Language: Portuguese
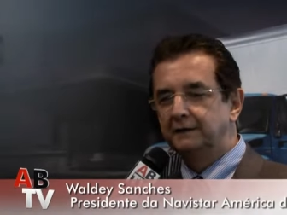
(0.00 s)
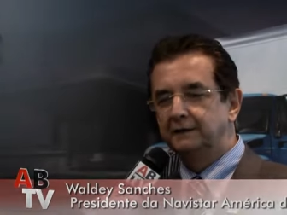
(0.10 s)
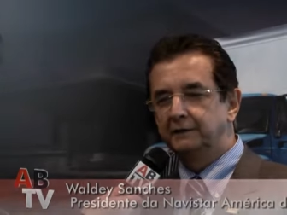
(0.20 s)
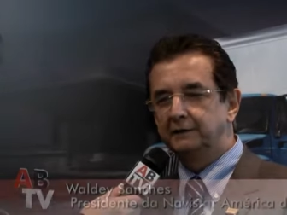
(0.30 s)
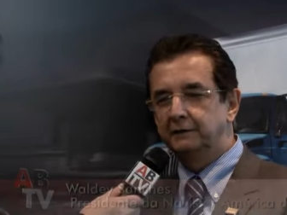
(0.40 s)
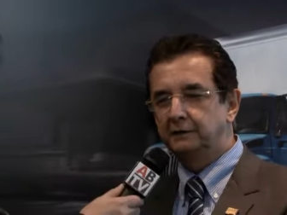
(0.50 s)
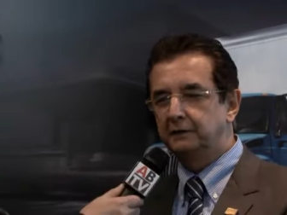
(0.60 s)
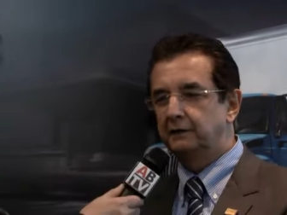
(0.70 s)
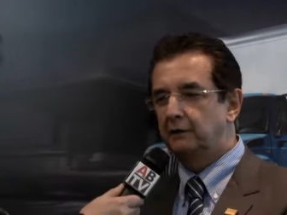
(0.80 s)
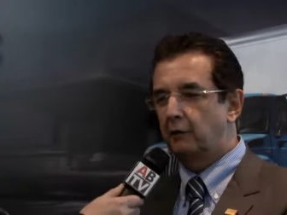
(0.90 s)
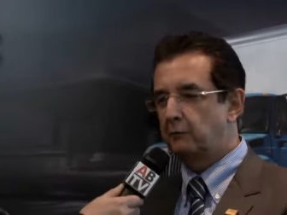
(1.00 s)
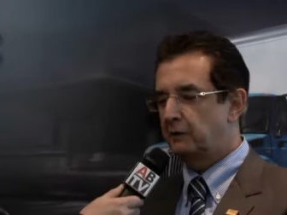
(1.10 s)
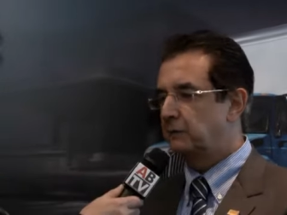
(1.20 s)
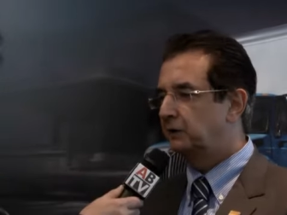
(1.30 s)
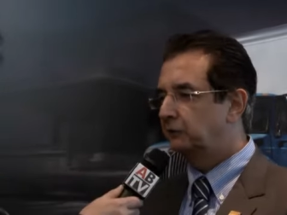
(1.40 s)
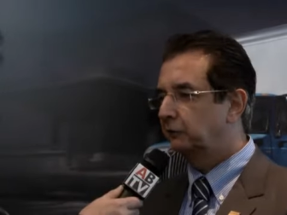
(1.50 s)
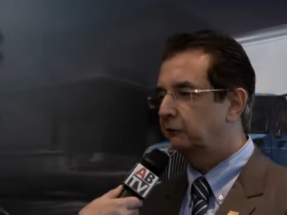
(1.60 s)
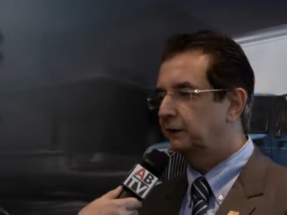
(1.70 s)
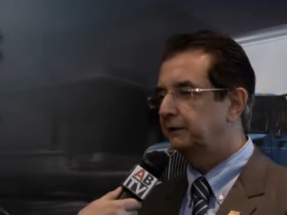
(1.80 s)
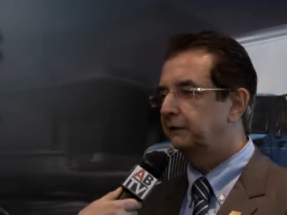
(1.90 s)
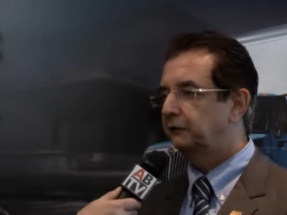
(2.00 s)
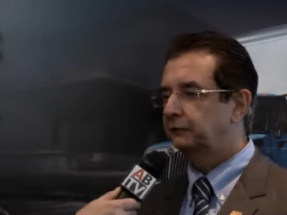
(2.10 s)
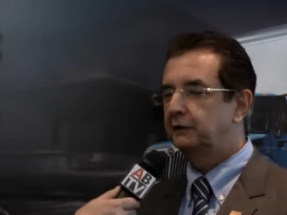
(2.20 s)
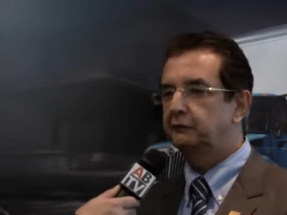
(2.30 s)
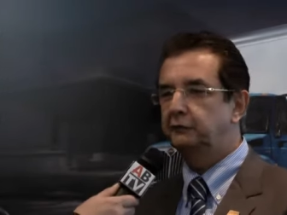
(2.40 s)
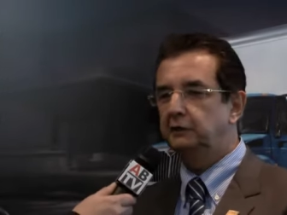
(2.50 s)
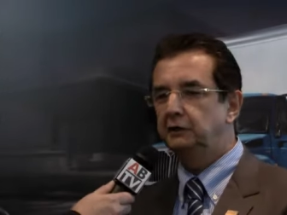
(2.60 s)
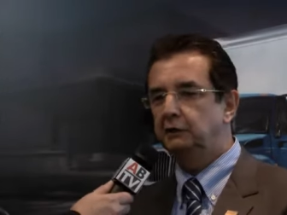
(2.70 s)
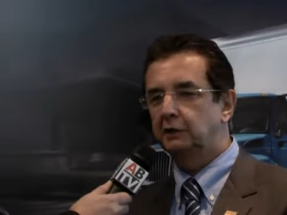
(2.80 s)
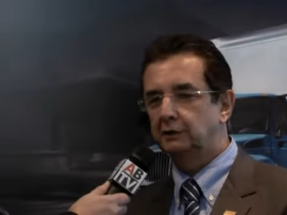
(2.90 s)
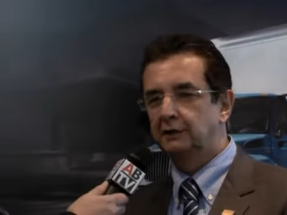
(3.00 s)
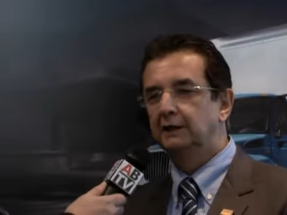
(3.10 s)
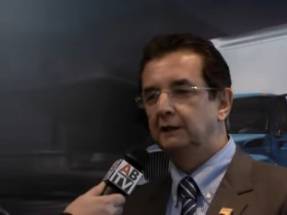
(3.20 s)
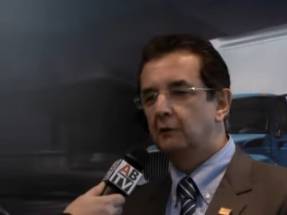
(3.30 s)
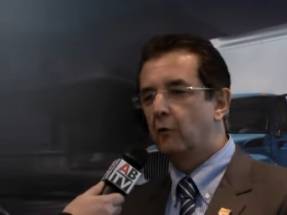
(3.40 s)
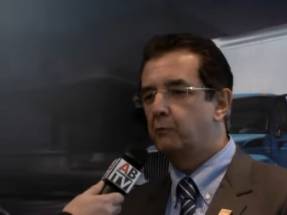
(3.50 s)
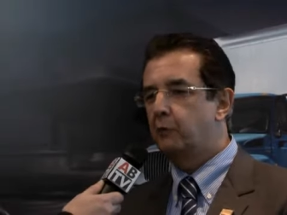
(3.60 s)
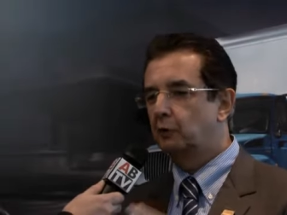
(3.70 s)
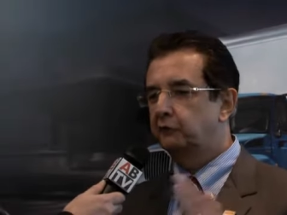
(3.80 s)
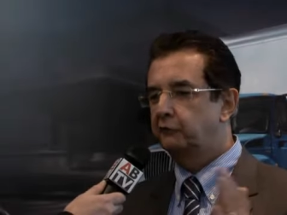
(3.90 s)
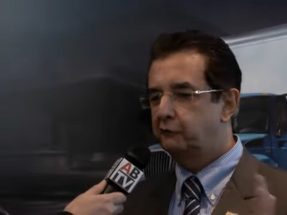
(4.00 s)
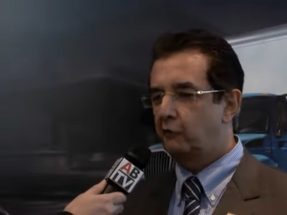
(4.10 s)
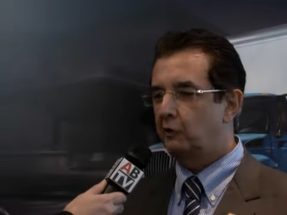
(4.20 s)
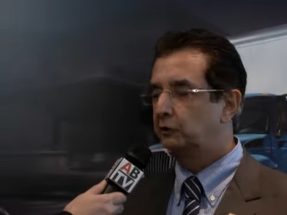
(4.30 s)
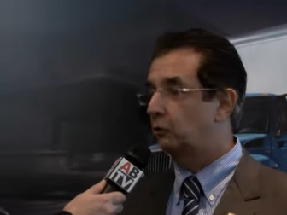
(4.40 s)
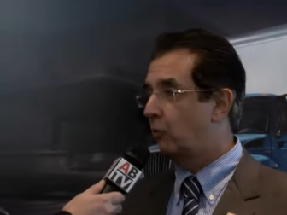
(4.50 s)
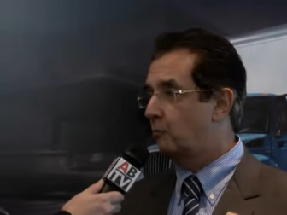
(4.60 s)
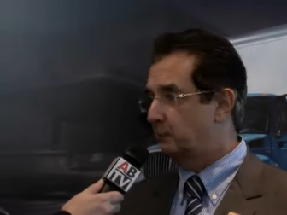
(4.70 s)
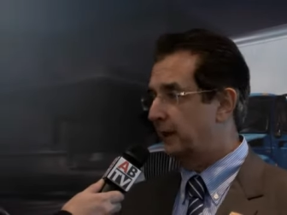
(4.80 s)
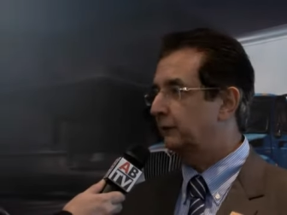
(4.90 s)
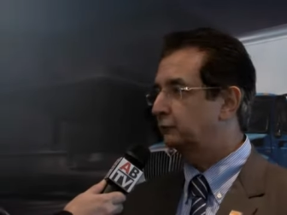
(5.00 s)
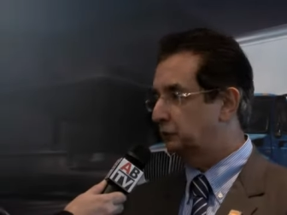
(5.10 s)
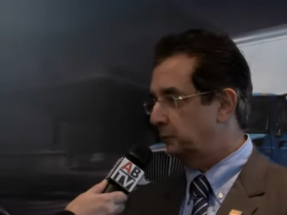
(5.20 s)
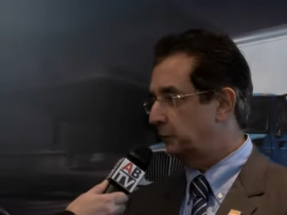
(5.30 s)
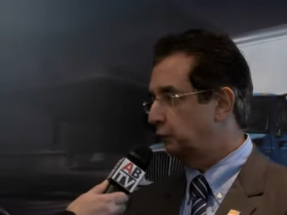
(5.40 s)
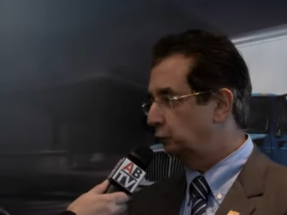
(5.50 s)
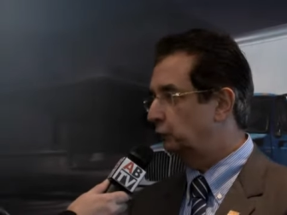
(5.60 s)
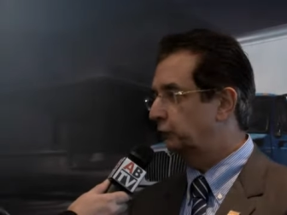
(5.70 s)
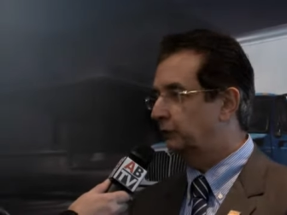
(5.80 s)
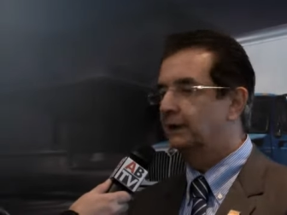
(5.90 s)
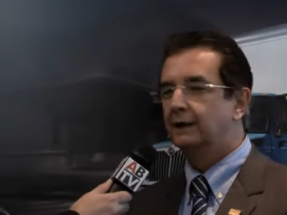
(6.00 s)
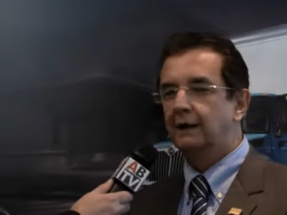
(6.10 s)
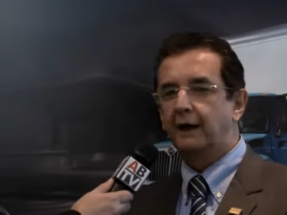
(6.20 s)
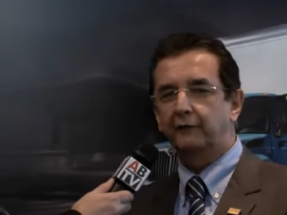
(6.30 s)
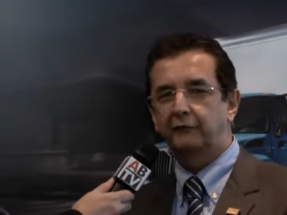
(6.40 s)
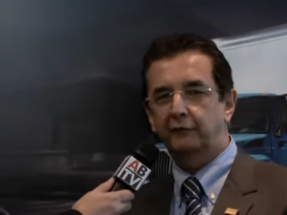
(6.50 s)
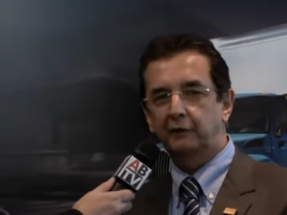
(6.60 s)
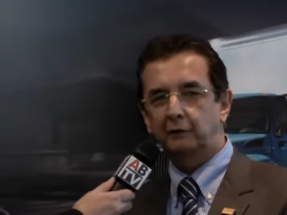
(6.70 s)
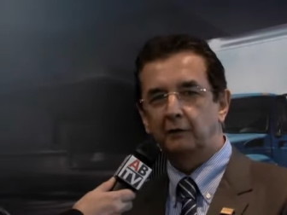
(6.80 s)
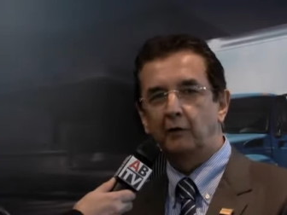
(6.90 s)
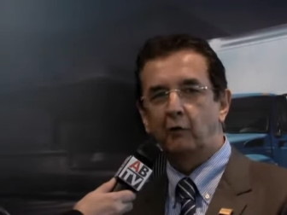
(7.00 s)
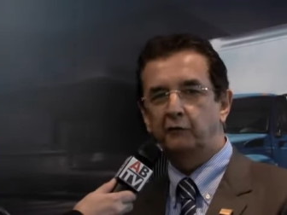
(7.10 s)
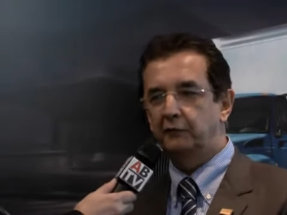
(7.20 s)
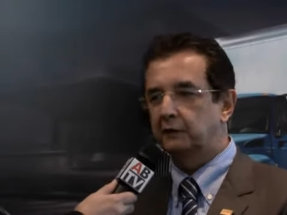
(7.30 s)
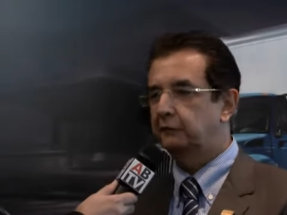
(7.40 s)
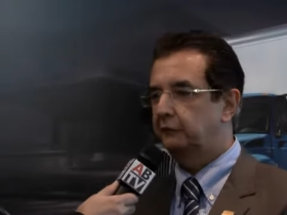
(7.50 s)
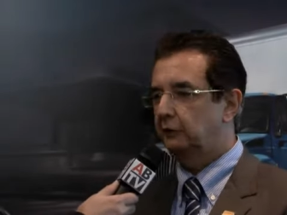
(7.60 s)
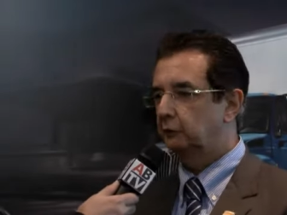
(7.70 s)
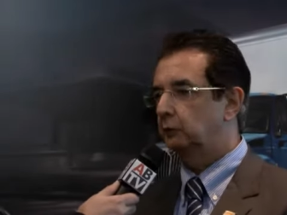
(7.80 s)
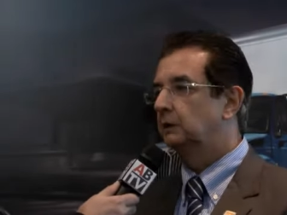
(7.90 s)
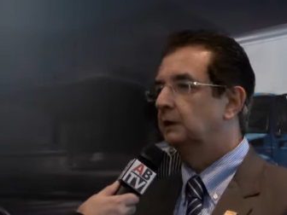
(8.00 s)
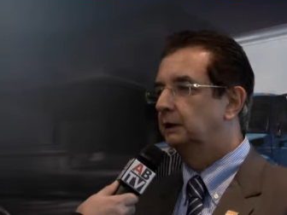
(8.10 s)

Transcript: e, obviamente, isso vai de definir o portfólio completo de produtos a ser oferecido.